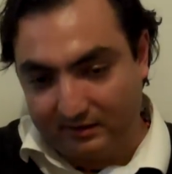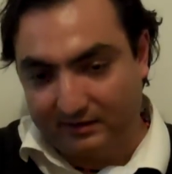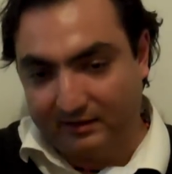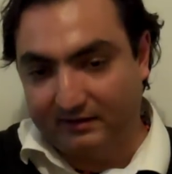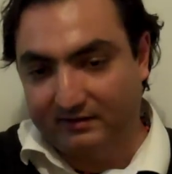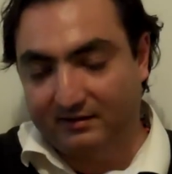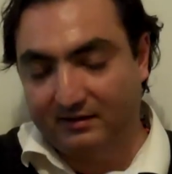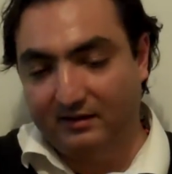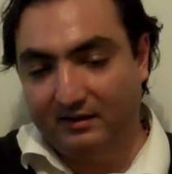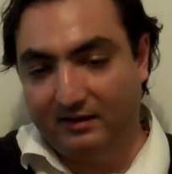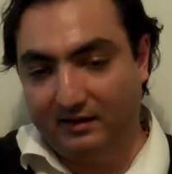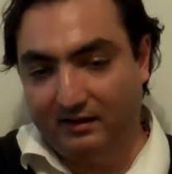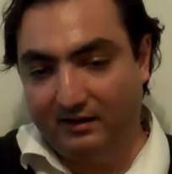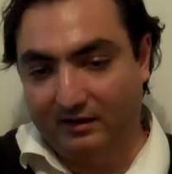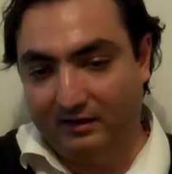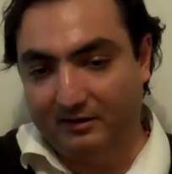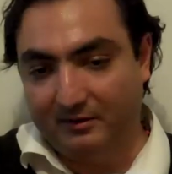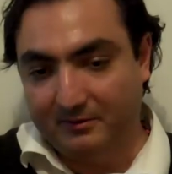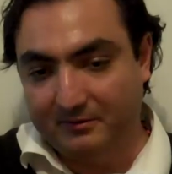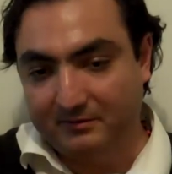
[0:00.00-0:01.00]
que se,
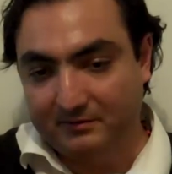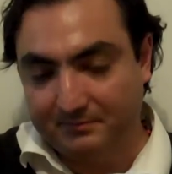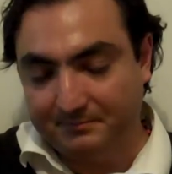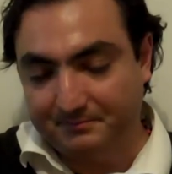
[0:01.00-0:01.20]
eh,